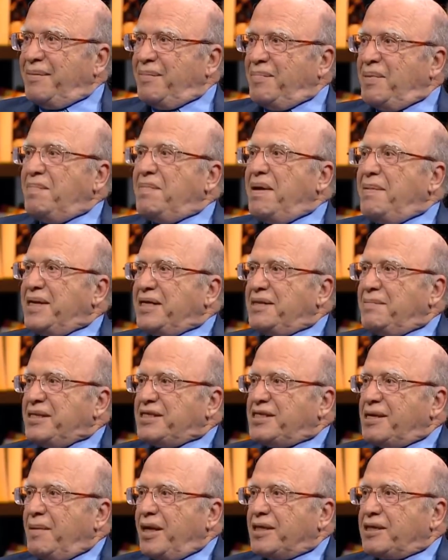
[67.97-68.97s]
Bilmem ne demek
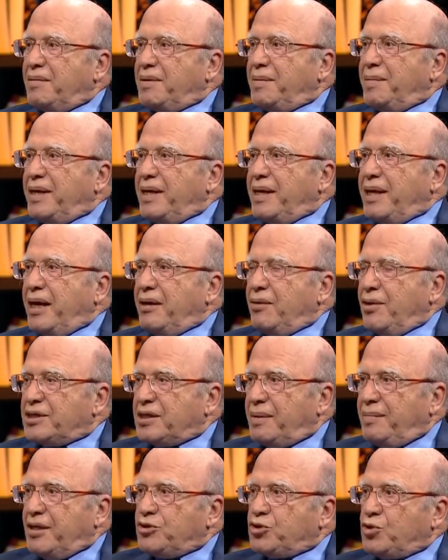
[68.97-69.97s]
istemem anlatabildim mi? Yani o
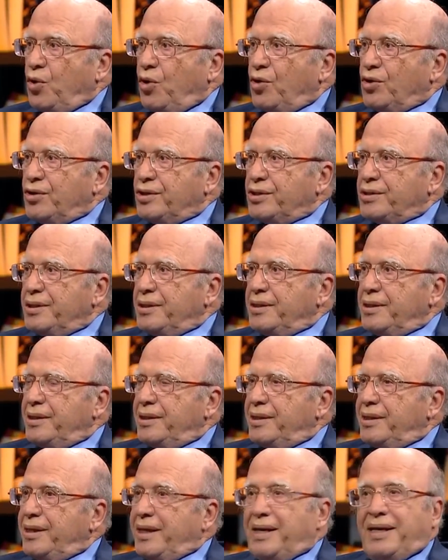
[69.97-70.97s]
zaman şu olur.
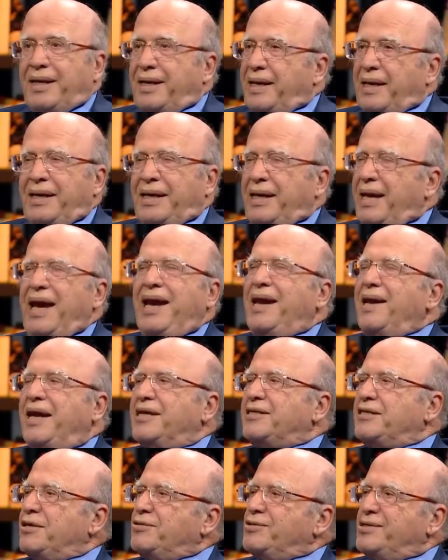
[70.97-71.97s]
Ne
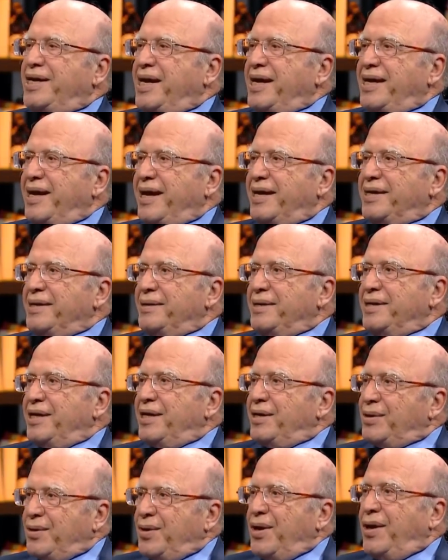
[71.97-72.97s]
ilerse güzel iler.
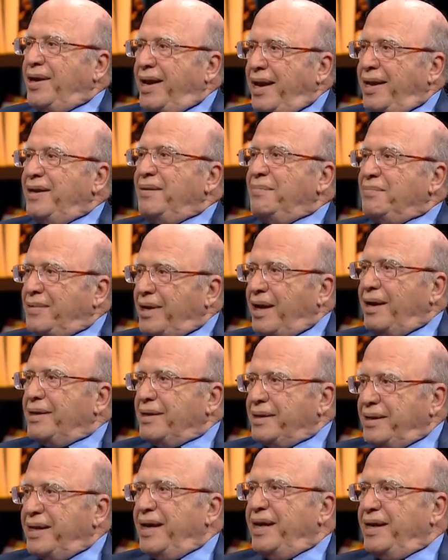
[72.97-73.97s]
Görelim
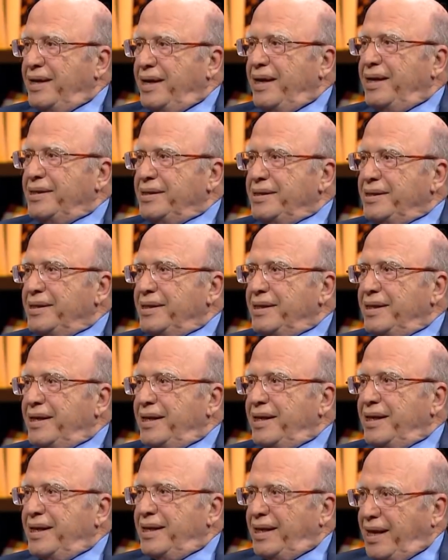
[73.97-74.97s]
Tanrı ne iler,
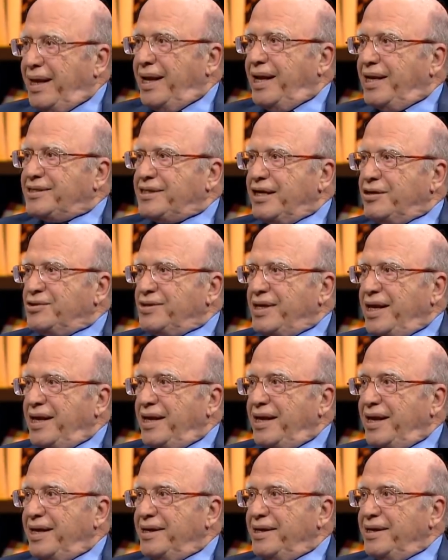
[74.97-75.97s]
ne hmm. ilerse güzel
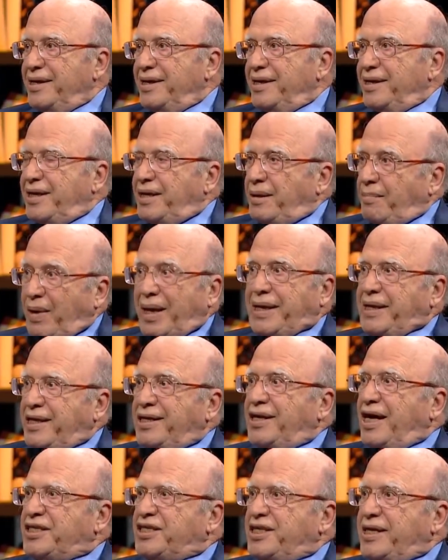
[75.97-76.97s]
iler. Bak
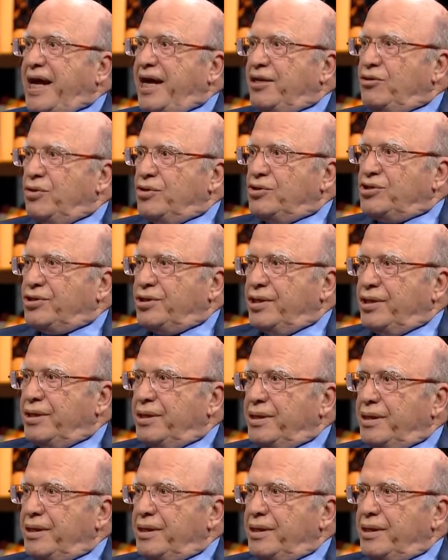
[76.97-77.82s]
inanç neye dönüştü?